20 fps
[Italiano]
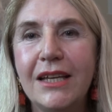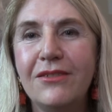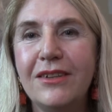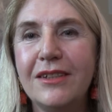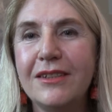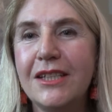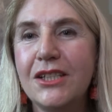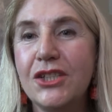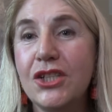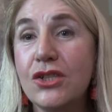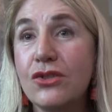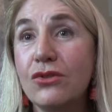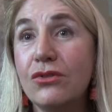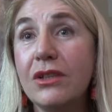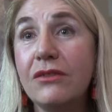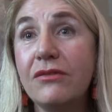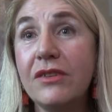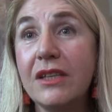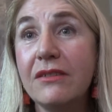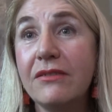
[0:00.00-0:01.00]
aveva deciso
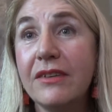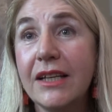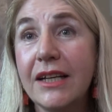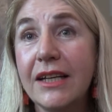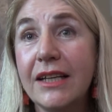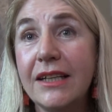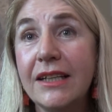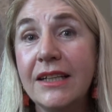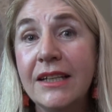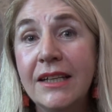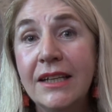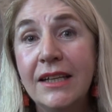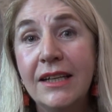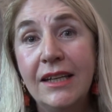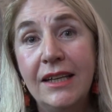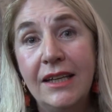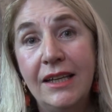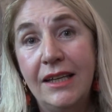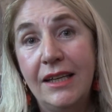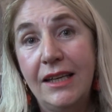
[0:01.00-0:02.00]
di vivere
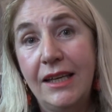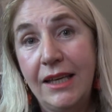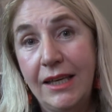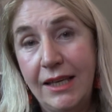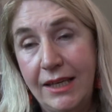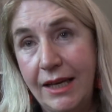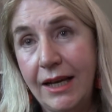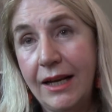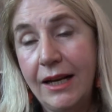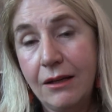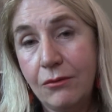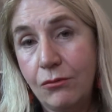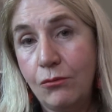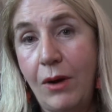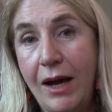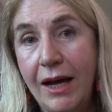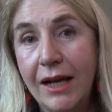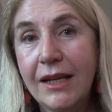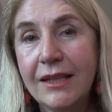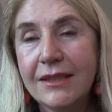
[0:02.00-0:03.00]
e alla
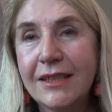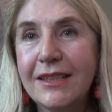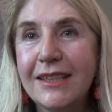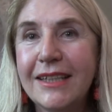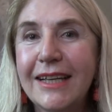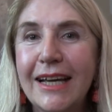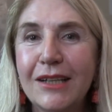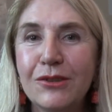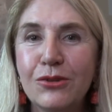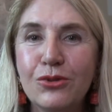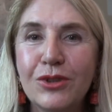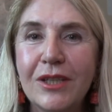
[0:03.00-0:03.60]
quale ha dedicato